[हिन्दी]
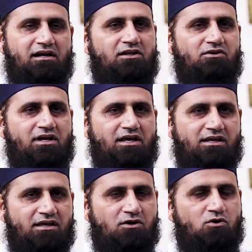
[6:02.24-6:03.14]
करना जो है ना
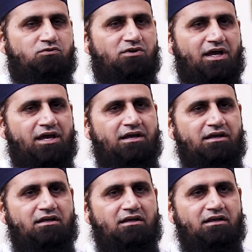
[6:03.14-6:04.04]
ये कुफ्र है
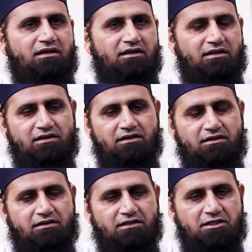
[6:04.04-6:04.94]

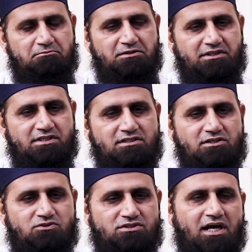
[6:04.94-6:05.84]
इन्ना मन
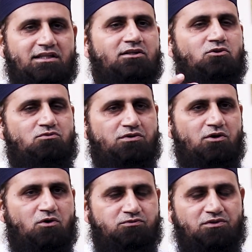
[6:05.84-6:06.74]
नसी ज़्यादा
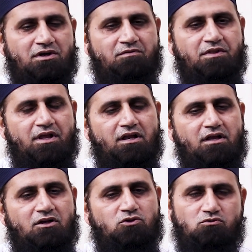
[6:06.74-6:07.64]
तुनफिल कुफ्र
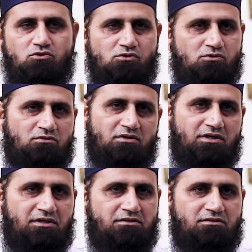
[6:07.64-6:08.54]
तो वो
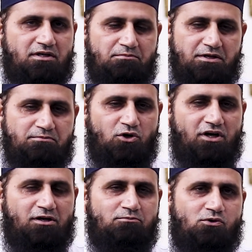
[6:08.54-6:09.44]
अच्छा। कभी
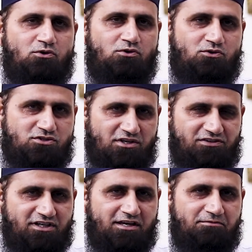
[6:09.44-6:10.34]
मुहर्रम को
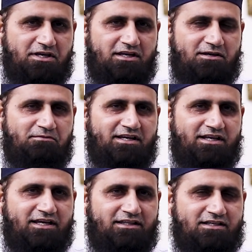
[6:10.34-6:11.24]
सफ़र के महीने में
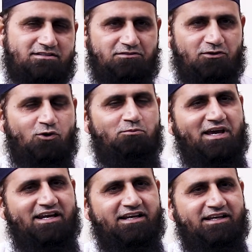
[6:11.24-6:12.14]
ले जाते सफ़र को
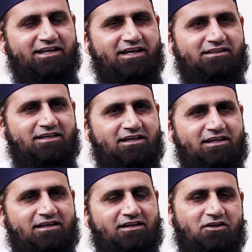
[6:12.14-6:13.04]
पहले ले आते
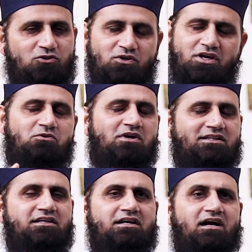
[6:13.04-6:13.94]
तो ये
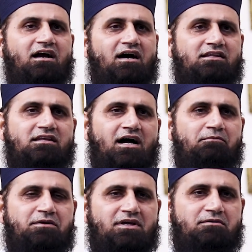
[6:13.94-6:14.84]
उनका तरीकाकार था
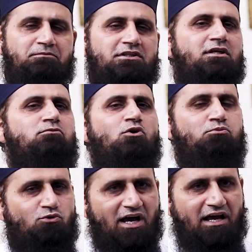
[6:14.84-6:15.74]
अपने मतलब को
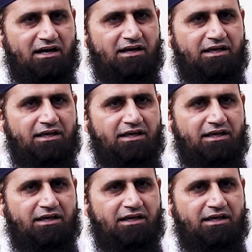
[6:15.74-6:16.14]
पूरा करने ये